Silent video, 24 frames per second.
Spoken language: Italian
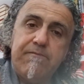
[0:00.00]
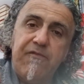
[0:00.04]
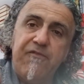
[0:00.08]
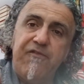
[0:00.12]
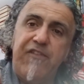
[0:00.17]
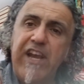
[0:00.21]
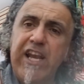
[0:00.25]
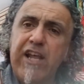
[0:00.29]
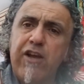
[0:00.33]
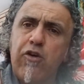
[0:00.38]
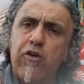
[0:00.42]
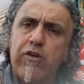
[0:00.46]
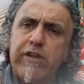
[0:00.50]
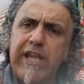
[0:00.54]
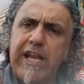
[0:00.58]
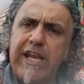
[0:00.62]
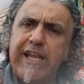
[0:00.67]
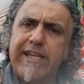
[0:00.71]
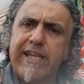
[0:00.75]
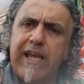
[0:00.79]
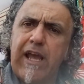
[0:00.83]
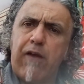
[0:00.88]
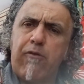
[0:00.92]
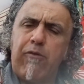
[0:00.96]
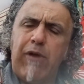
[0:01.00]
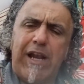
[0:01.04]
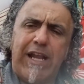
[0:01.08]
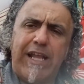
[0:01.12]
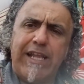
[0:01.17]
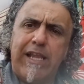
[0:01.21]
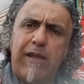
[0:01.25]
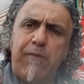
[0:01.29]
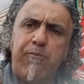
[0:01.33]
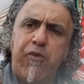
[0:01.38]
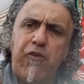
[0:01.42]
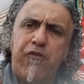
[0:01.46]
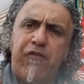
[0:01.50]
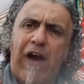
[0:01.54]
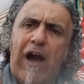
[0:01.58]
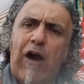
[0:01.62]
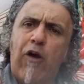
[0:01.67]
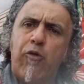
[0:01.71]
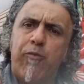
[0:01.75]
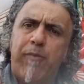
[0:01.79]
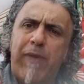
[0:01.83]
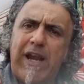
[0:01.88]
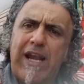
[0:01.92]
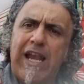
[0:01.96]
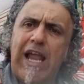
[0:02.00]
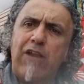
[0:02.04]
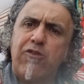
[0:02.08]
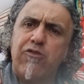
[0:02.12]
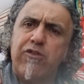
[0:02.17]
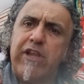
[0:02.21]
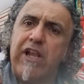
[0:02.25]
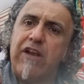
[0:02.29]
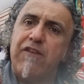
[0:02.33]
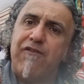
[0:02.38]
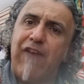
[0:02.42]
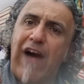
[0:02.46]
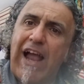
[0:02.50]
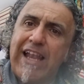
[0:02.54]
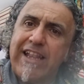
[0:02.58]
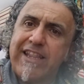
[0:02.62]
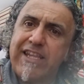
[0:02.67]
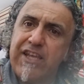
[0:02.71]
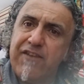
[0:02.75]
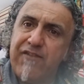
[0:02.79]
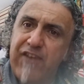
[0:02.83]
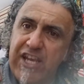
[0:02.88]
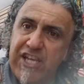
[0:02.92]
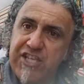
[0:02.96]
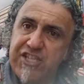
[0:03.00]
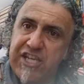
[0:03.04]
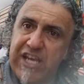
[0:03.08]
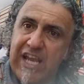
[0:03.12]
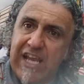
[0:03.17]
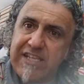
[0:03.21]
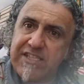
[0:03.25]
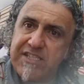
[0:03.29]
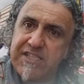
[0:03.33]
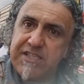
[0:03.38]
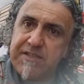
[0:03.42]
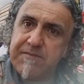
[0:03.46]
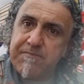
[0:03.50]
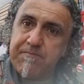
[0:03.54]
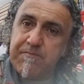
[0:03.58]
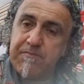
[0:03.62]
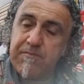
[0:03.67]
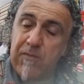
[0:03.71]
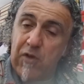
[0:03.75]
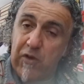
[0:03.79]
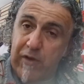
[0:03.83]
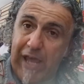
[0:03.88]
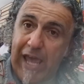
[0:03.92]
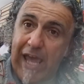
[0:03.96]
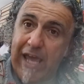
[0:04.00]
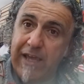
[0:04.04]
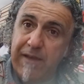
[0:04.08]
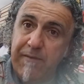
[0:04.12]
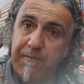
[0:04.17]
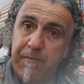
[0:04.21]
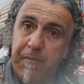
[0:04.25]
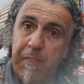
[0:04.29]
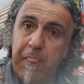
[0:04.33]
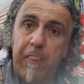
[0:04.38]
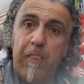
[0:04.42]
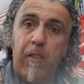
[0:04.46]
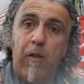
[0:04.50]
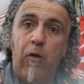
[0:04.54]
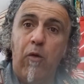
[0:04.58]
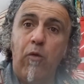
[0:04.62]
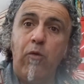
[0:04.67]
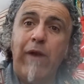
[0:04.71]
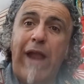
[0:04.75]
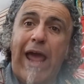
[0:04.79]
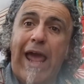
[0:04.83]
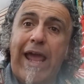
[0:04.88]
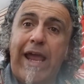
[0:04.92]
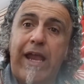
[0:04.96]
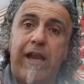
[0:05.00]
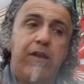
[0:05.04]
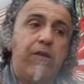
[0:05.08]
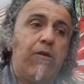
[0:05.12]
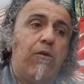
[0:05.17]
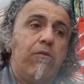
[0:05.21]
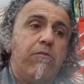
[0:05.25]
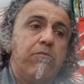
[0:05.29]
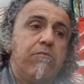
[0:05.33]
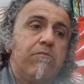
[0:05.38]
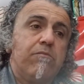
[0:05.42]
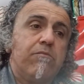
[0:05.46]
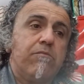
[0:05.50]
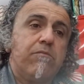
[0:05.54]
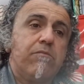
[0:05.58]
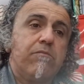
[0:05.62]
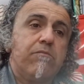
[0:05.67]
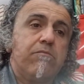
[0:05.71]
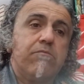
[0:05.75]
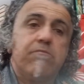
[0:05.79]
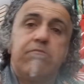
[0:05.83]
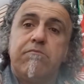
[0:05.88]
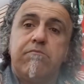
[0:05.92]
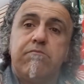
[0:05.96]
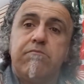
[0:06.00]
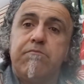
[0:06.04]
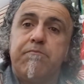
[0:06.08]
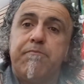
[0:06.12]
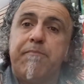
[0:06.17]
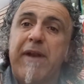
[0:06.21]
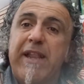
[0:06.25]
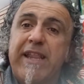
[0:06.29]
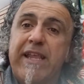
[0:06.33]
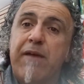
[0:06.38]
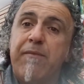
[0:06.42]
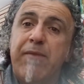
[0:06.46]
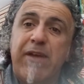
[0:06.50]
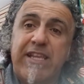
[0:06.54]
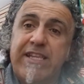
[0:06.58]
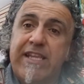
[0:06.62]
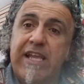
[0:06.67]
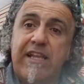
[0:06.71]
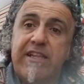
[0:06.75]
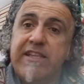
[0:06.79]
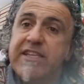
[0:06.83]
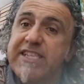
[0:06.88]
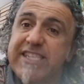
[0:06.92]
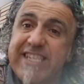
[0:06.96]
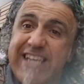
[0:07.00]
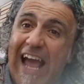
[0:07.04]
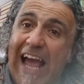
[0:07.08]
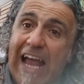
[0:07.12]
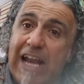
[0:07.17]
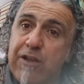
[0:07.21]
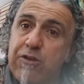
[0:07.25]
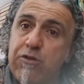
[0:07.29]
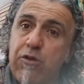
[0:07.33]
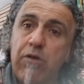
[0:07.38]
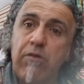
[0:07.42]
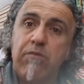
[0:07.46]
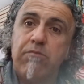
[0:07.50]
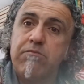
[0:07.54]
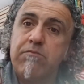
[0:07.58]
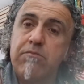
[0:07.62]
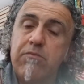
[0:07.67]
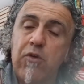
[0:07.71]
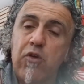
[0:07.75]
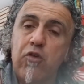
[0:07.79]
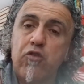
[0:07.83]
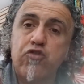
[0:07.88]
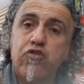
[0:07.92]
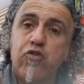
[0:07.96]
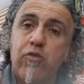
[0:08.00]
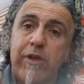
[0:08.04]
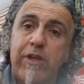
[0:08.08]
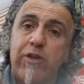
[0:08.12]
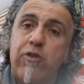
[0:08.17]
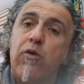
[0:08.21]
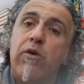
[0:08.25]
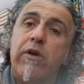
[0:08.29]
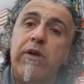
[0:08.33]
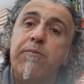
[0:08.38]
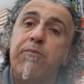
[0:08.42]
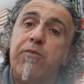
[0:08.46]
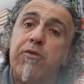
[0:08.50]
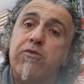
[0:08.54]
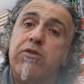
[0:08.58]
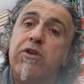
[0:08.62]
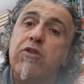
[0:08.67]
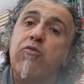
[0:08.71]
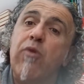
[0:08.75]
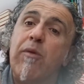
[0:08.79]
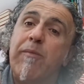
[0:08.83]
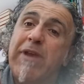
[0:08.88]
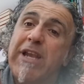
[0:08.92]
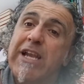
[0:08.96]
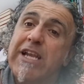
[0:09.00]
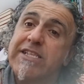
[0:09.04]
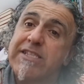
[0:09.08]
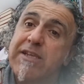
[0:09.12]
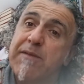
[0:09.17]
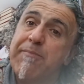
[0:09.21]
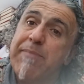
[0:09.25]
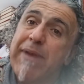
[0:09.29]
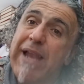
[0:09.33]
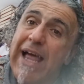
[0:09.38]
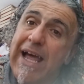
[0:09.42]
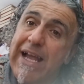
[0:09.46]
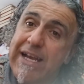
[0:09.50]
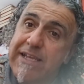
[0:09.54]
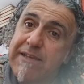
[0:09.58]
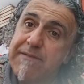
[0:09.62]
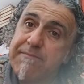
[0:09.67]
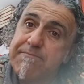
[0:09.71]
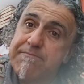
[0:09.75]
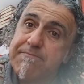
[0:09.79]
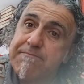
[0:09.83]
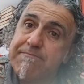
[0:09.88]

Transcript: Vi ricorderete che qualche tempo fa ho parlato del Valti Vengeance, ok? Un aereo praticamente di scarto costruito in più di 2000 esemplari.